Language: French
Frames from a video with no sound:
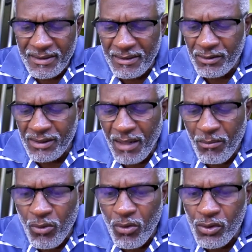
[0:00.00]
C'est de ta
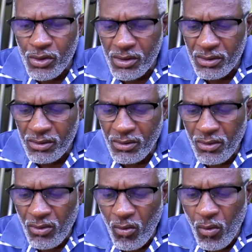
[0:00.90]
bouche,
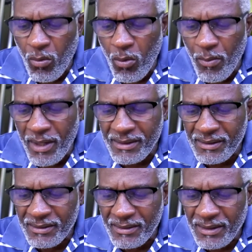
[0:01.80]
ô mon
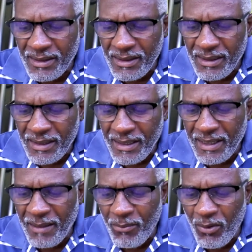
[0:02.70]
maître,
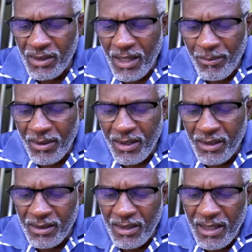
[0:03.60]
qu'il est bon
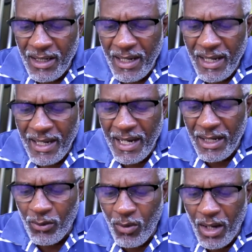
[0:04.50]
d'apprendre
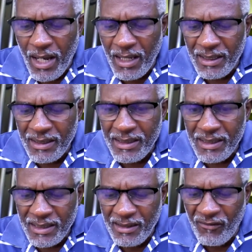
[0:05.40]
la loi
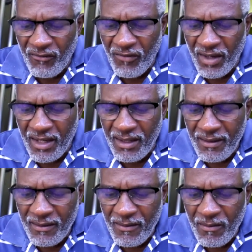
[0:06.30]
qui fait
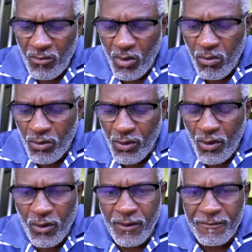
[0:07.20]
mon
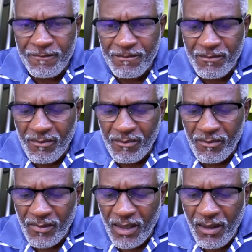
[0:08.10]
bonheur.
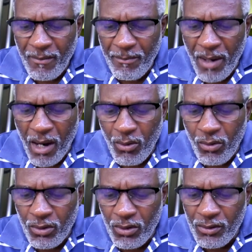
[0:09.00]

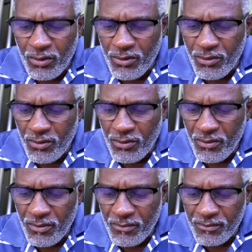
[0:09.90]
Parole de Dieu.
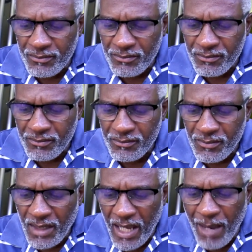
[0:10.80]

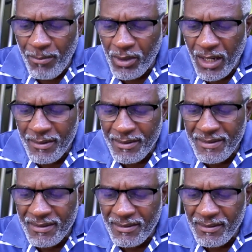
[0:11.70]

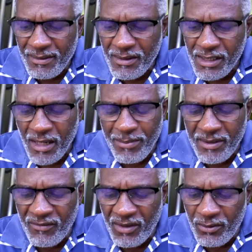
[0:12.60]
Apocalypse
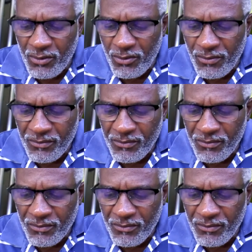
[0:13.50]
chapitre 22.